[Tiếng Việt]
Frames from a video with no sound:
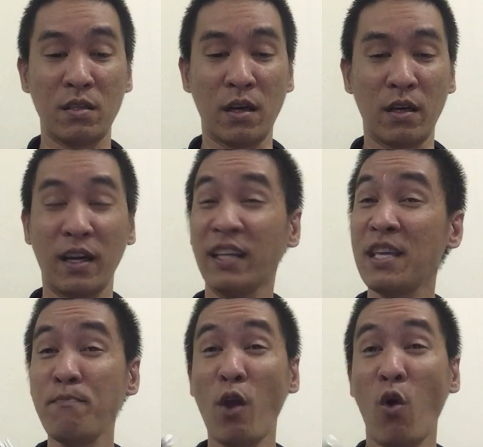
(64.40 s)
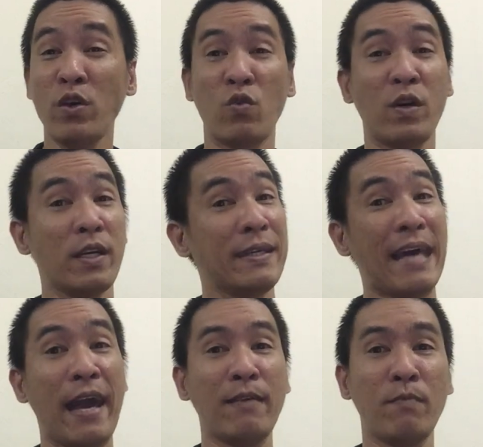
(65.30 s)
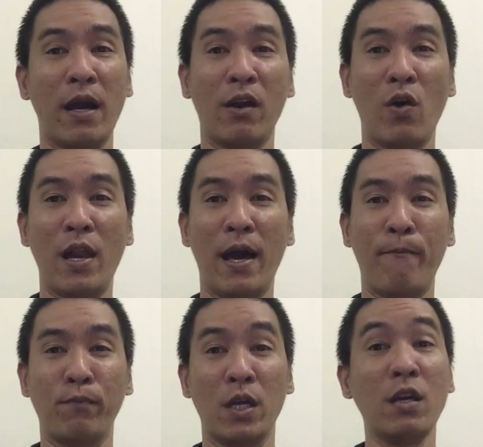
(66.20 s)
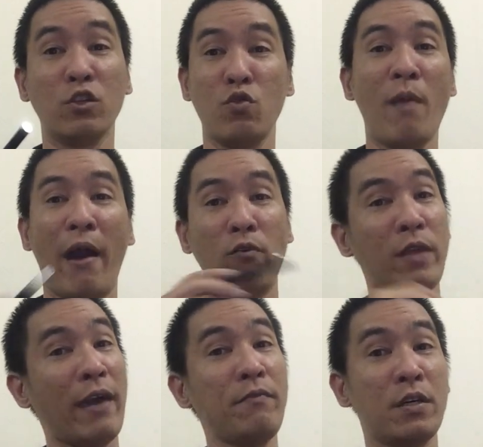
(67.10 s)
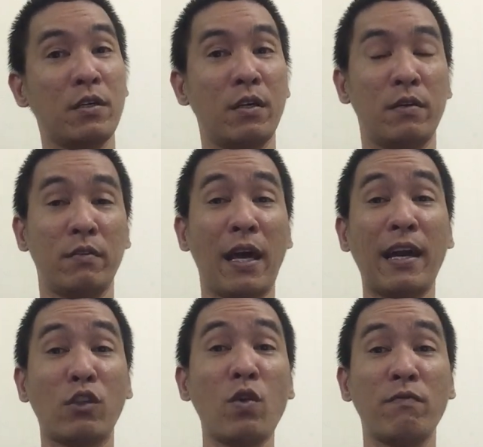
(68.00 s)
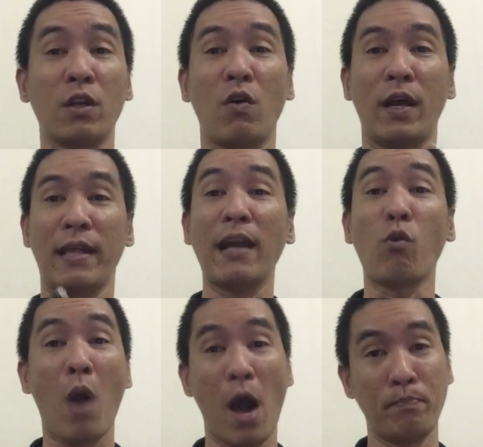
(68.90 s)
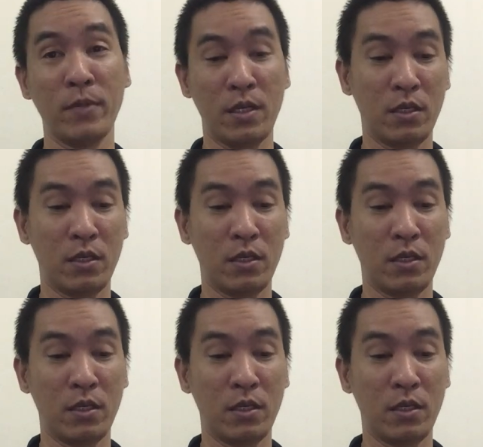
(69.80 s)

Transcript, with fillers: À, cái tiếp nối của cái, cái tháng mà gọi là những người tuổi Mão tháng vừa tháng Canh Tuất vừa rồi là tháng lục hợp,